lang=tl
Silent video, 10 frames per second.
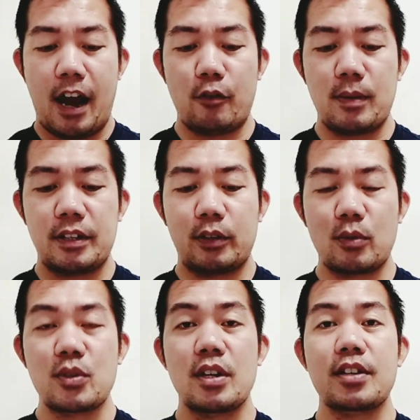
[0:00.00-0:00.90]
Ano ba
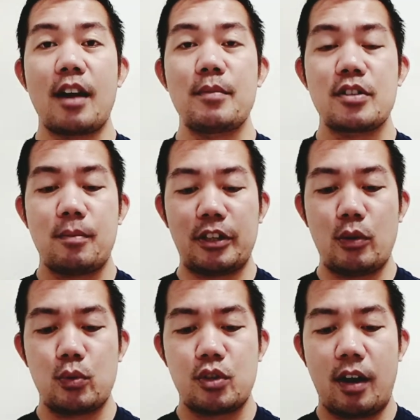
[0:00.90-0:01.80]
dito ang sinasabi sa
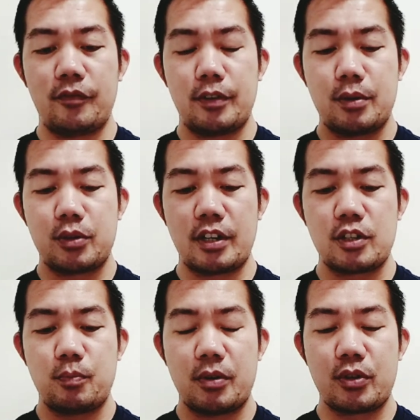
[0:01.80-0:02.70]
Matthew chapter
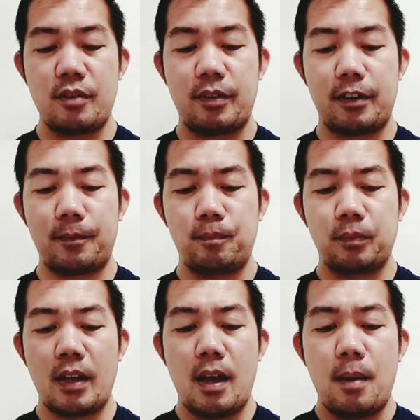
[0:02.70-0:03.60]
6 verse 7?
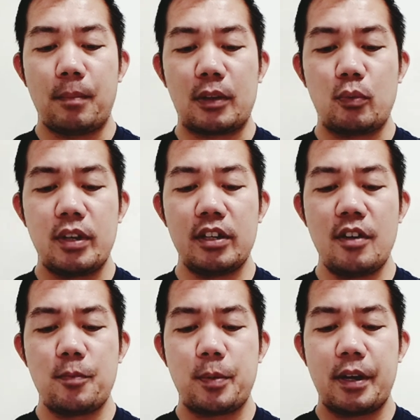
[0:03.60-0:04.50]
But when
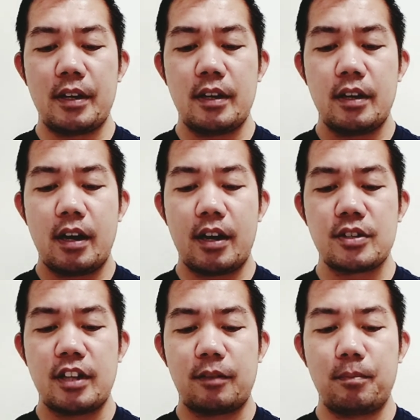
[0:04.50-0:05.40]
you pray,
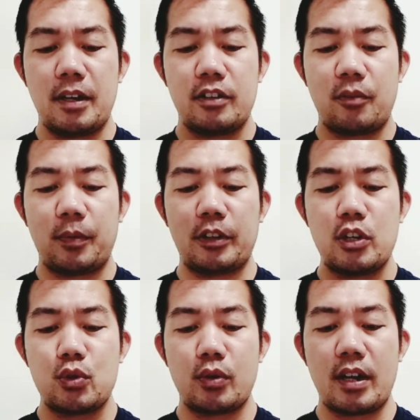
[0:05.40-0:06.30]
as not being
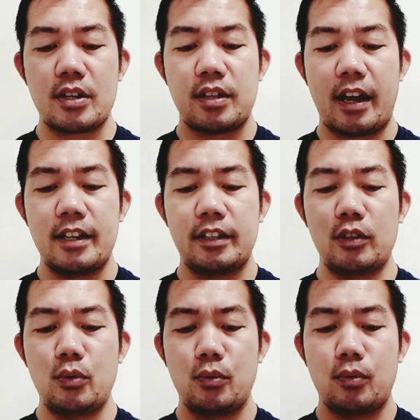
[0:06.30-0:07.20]
repetition as the
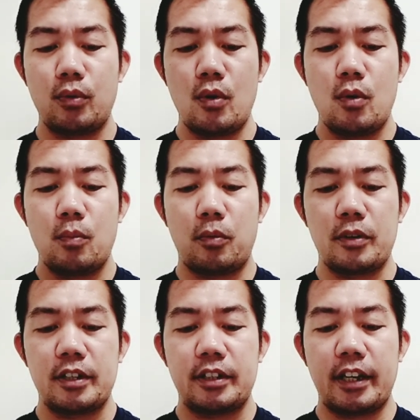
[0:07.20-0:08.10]
heathen do,
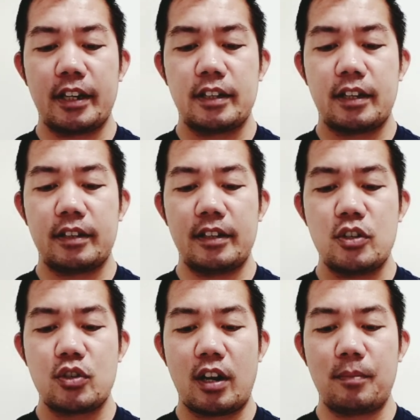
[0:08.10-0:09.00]
for the thing that
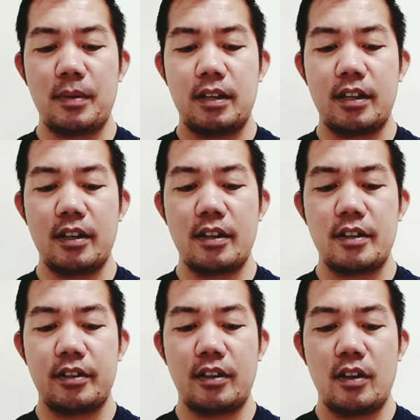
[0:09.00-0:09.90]
they shall be
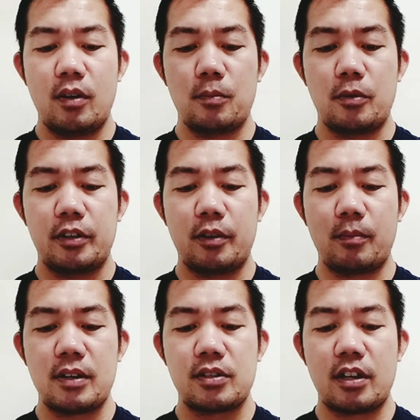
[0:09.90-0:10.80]
heard, for their
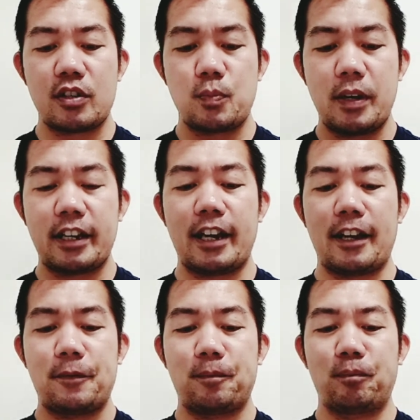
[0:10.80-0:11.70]
much as
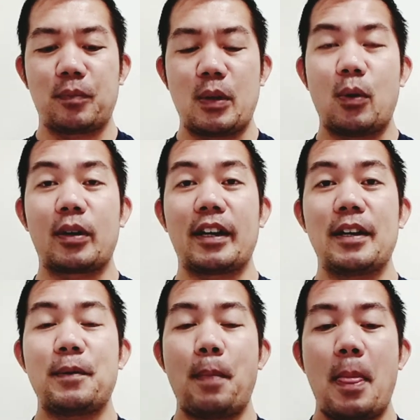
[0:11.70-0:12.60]
speaking. Okay?